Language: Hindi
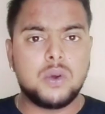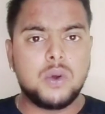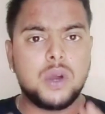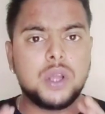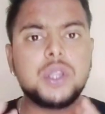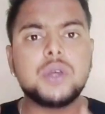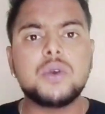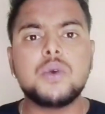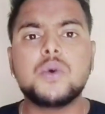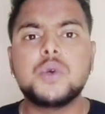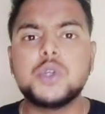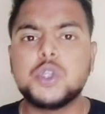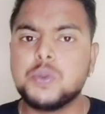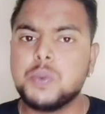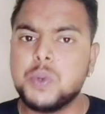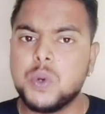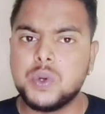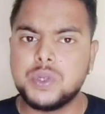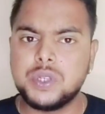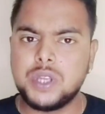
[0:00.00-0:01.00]
चाहूँगा देखो कुछ
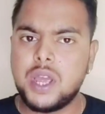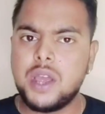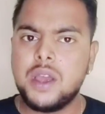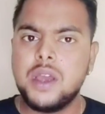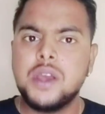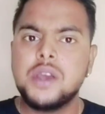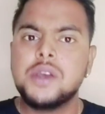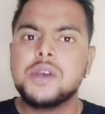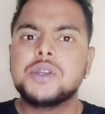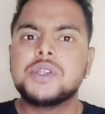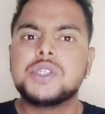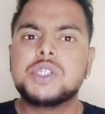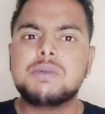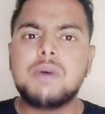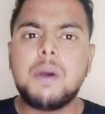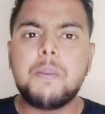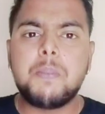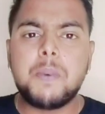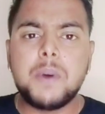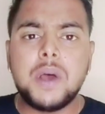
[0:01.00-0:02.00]
भी हो जाए
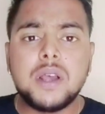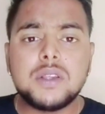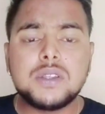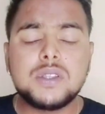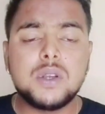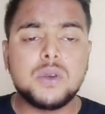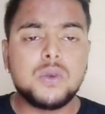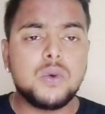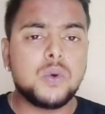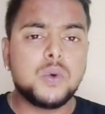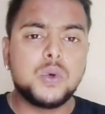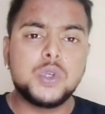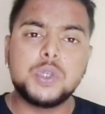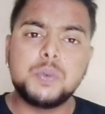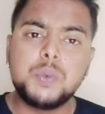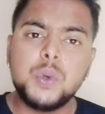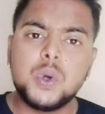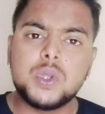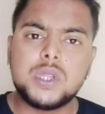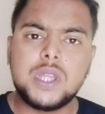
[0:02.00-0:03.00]
जब आप पर्सन को कुछ
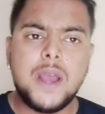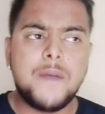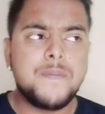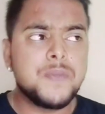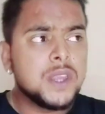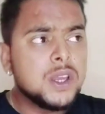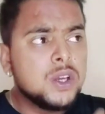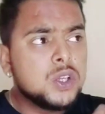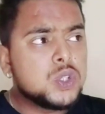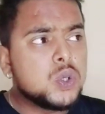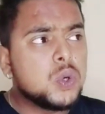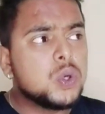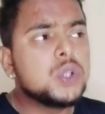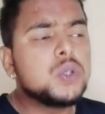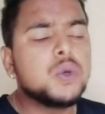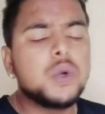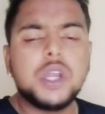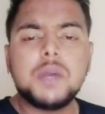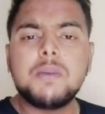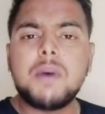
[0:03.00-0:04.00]
भी होता है
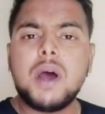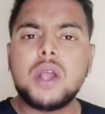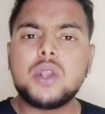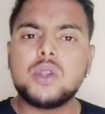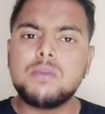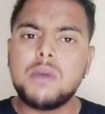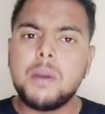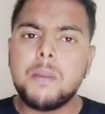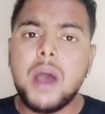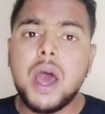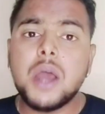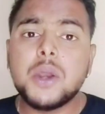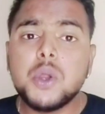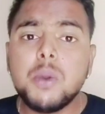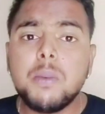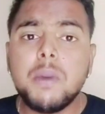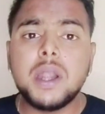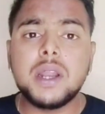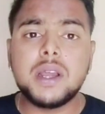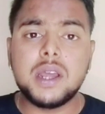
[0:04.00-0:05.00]
छोटी छोटी बातों में हम
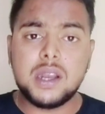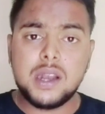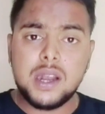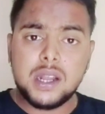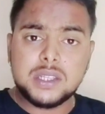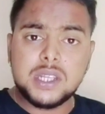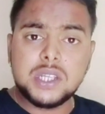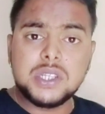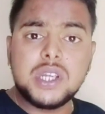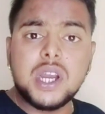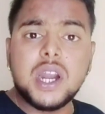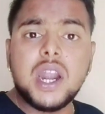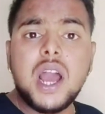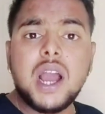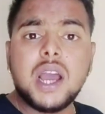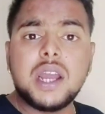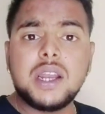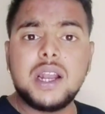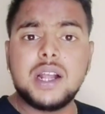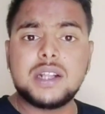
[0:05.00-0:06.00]
आर्ग्यूमेंट करने लगते हैं झगड़ा
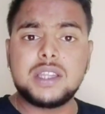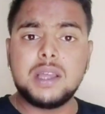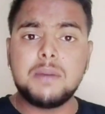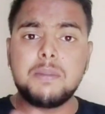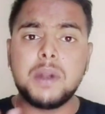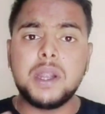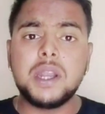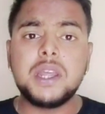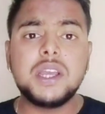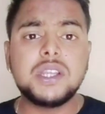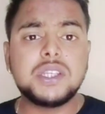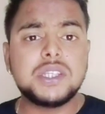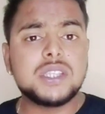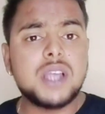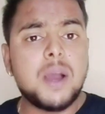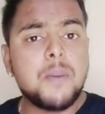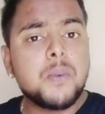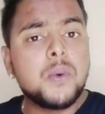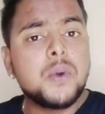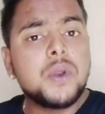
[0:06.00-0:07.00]
करने लगते हैं बट ये
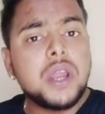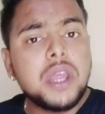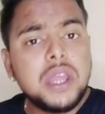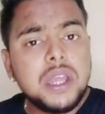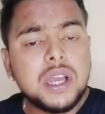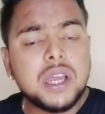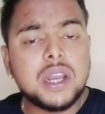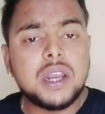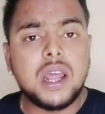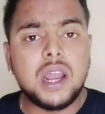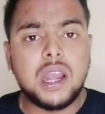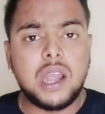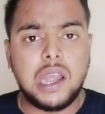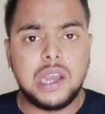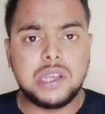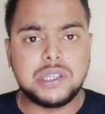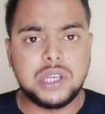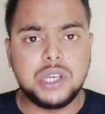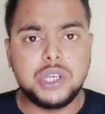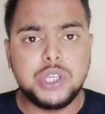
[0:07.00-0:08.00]
चीज़ आपको नहीं करना
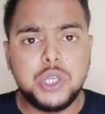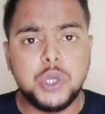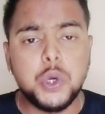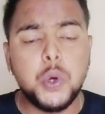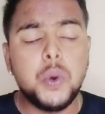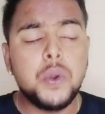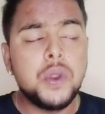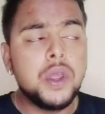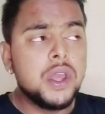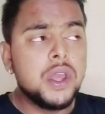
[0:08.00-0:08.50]
रिलेशन क्यों